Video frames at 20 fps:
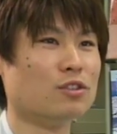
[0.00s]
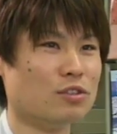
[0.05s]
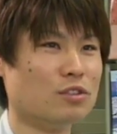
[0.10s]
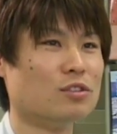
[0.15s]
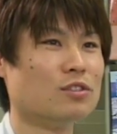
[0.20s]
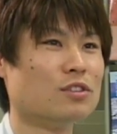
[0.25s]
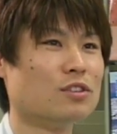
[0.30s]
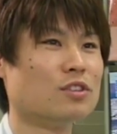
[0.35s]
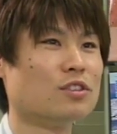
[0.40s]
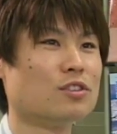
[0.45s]
る
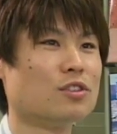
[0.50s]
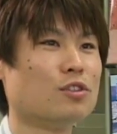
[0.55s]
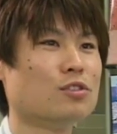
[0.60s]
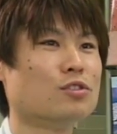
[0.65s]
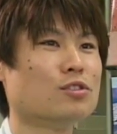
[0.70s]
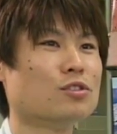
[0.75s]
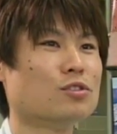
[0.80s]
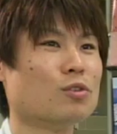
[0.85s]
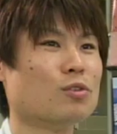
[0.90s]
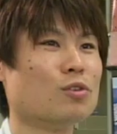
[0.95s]
と
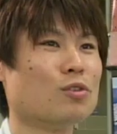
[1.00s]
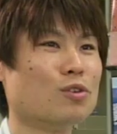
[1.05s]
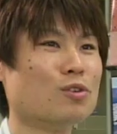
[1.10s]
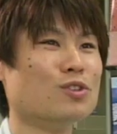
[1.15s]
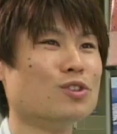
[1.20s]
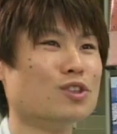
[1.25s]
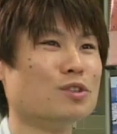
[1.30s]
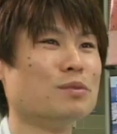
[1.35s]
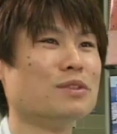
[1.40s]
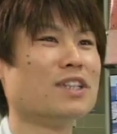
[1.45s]
いうとこ
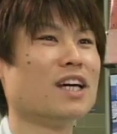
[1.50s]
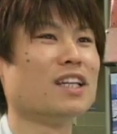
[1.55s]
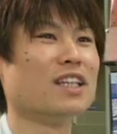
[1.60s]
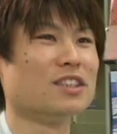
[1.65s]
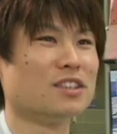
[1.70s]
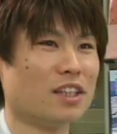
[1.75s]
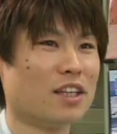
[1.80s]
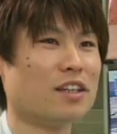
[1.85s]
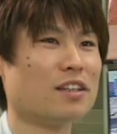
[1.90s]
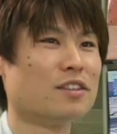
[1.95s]
ろを盗みたい
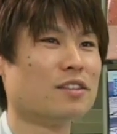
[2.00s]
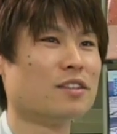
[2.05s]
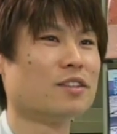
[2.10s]
ですね。